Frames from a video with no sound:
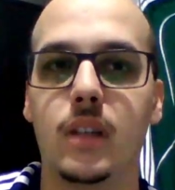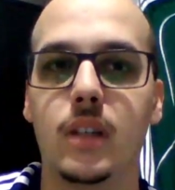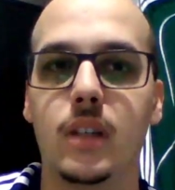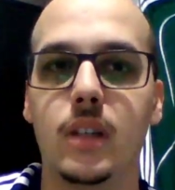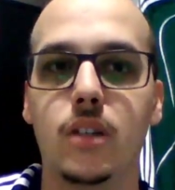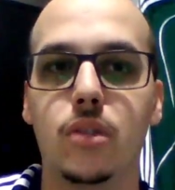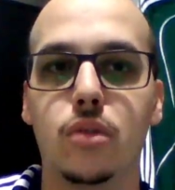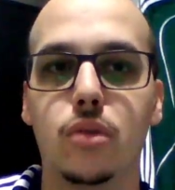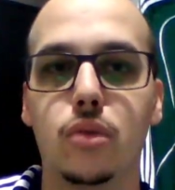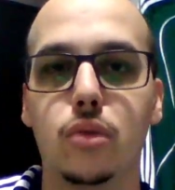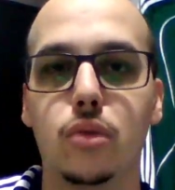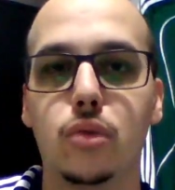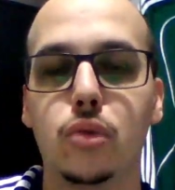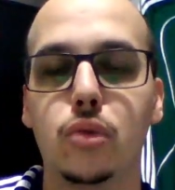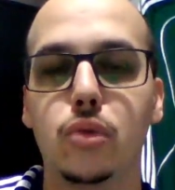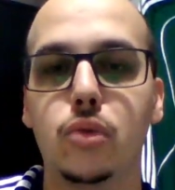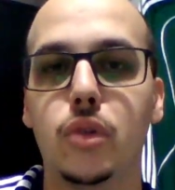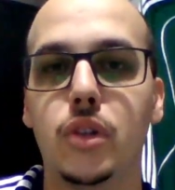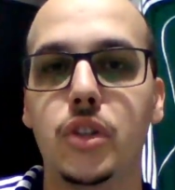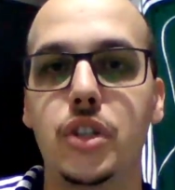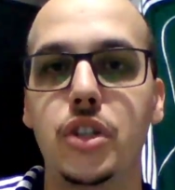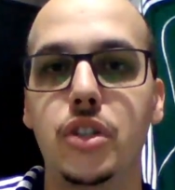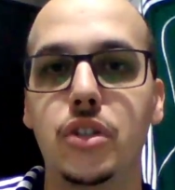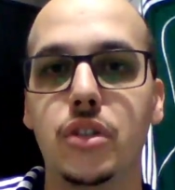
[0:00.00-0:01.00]
Isso
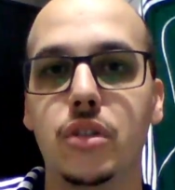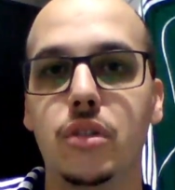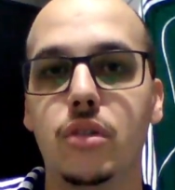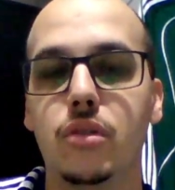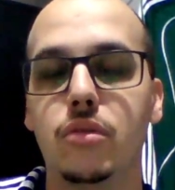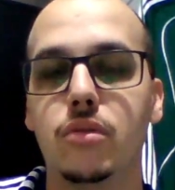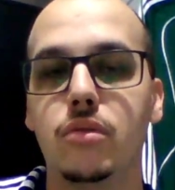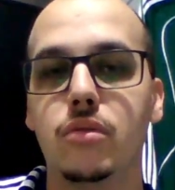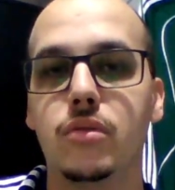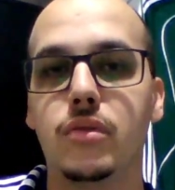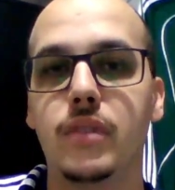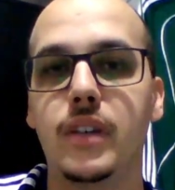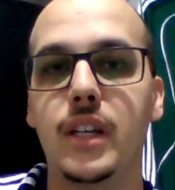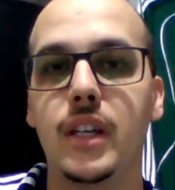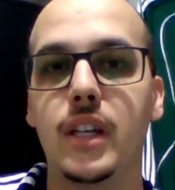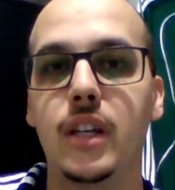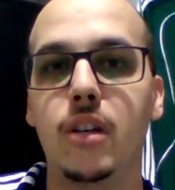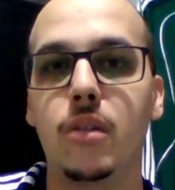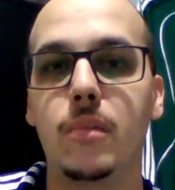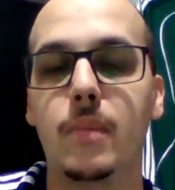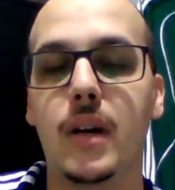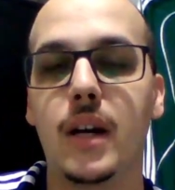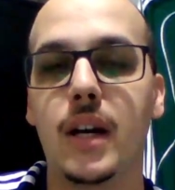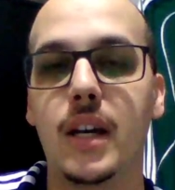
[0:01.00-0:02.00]
tudo a gente não vê
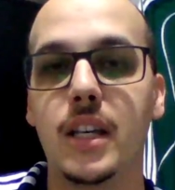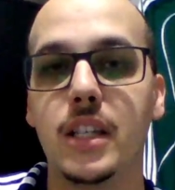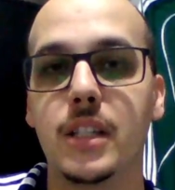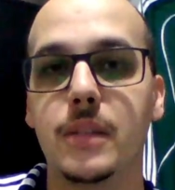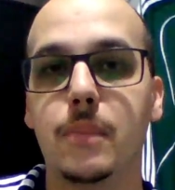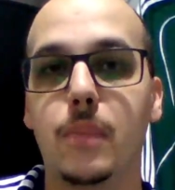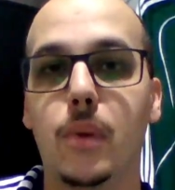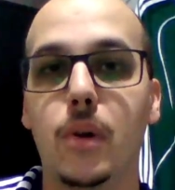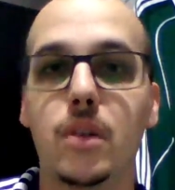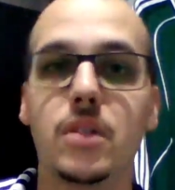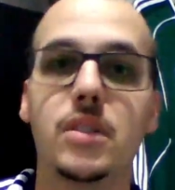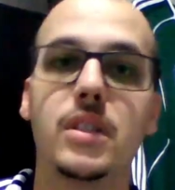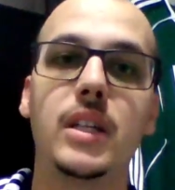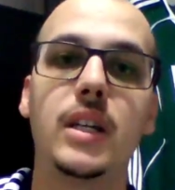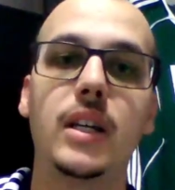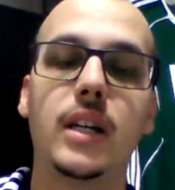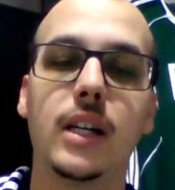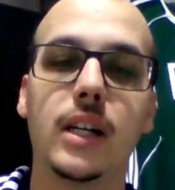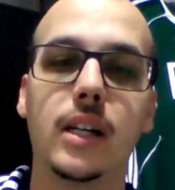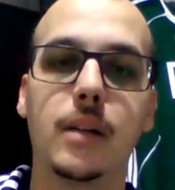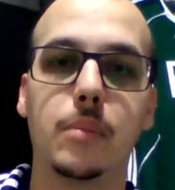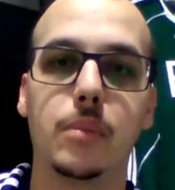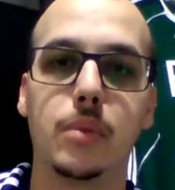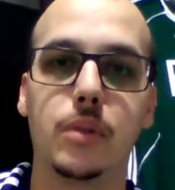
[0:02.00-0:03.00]
nenhuma resposta em
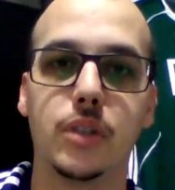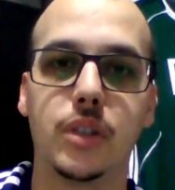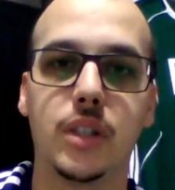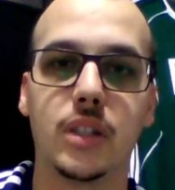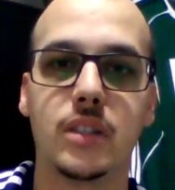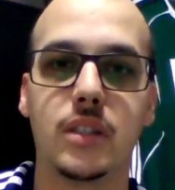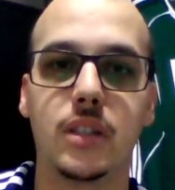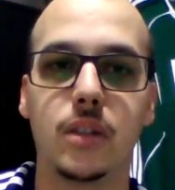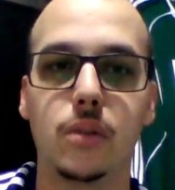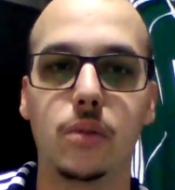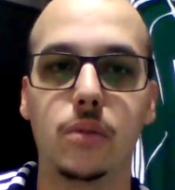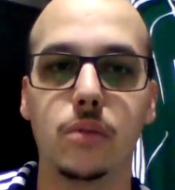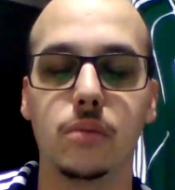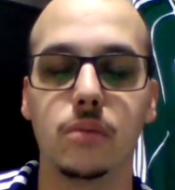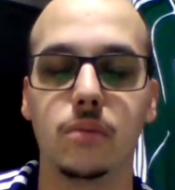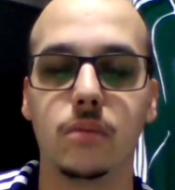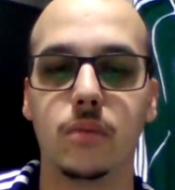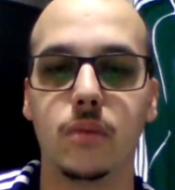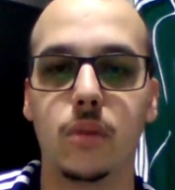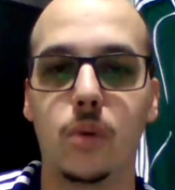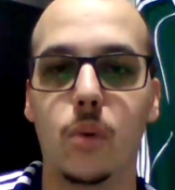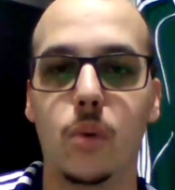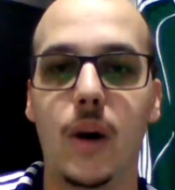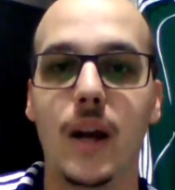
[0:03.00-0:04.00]
campo. Já são
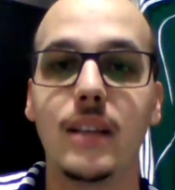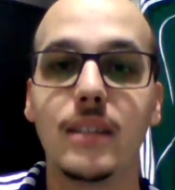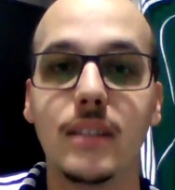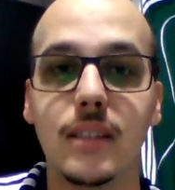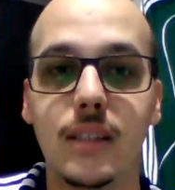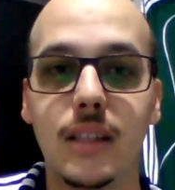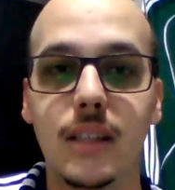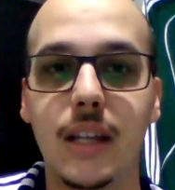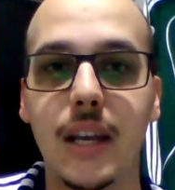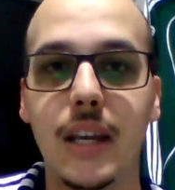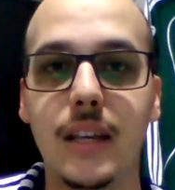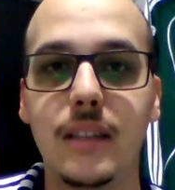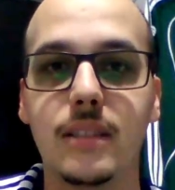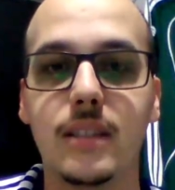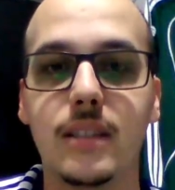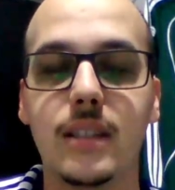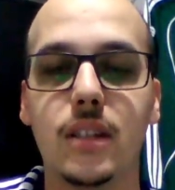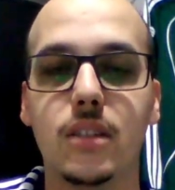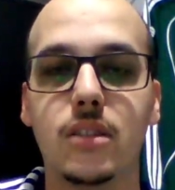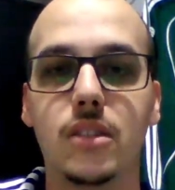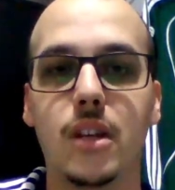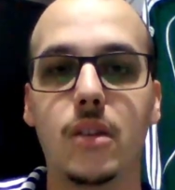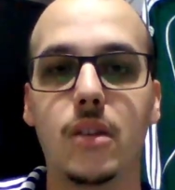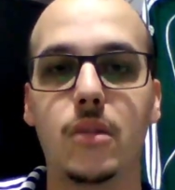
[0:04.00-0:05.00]
quase três
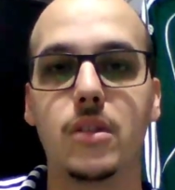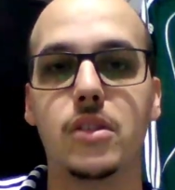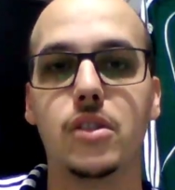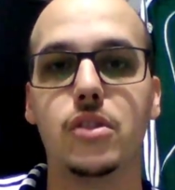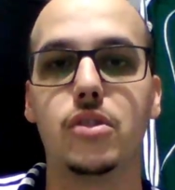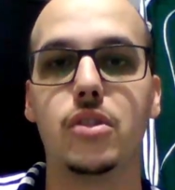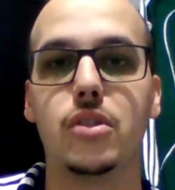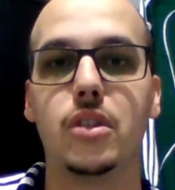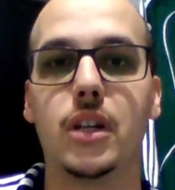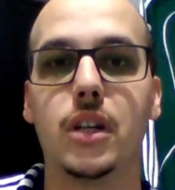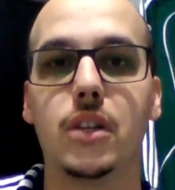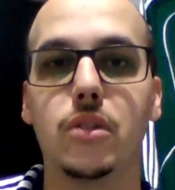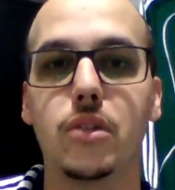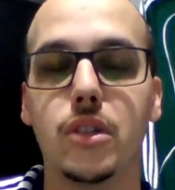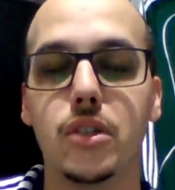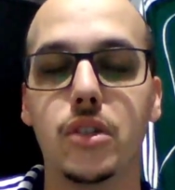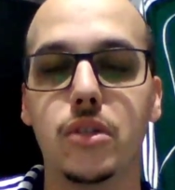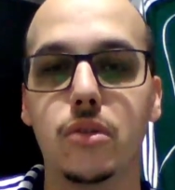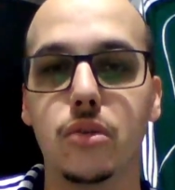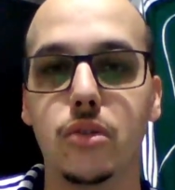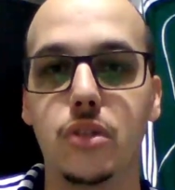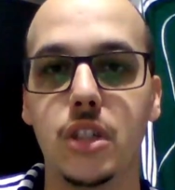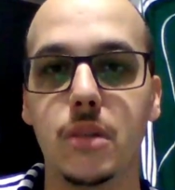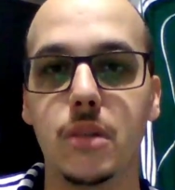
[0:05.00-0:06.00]
anos aí com esses jogadores
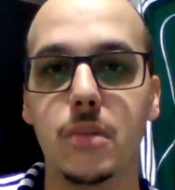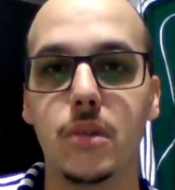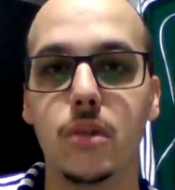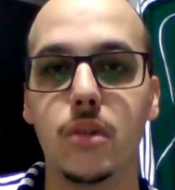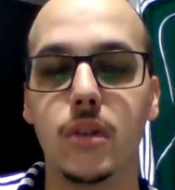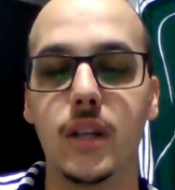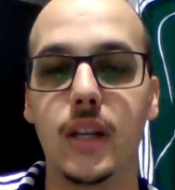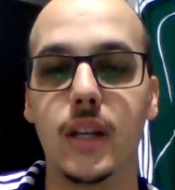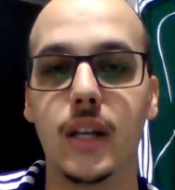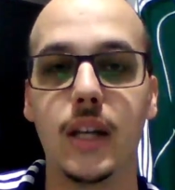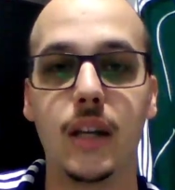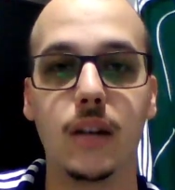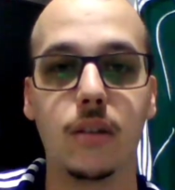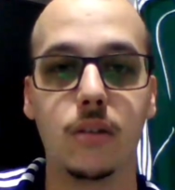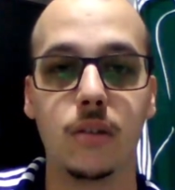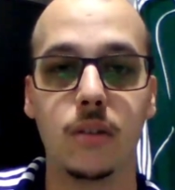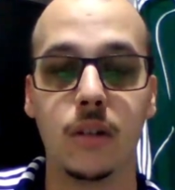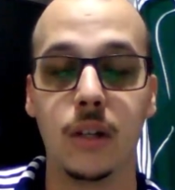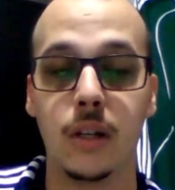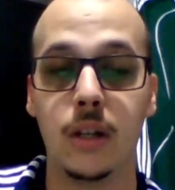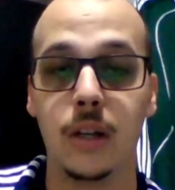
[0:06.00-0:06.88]
no time do elenco,